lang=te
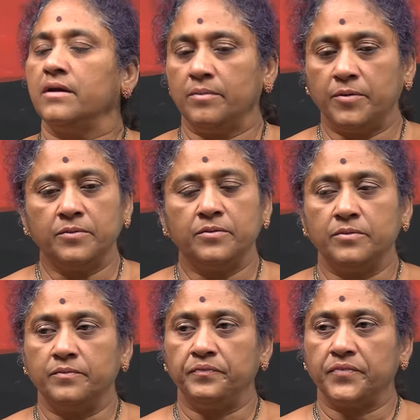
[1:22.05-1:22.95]
ఇప్పుడు
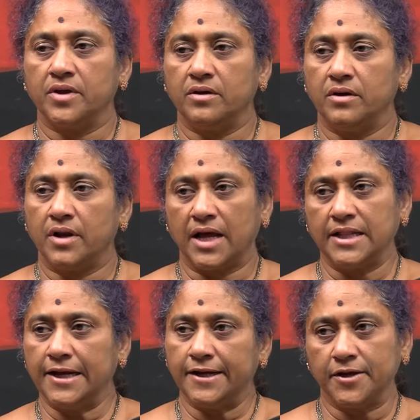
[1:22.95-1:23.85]

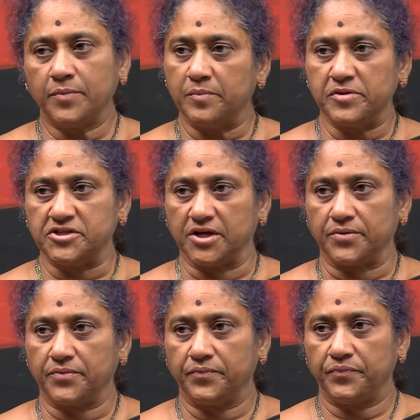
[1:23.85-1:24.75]
రాధా ఇంటికి పంపించారు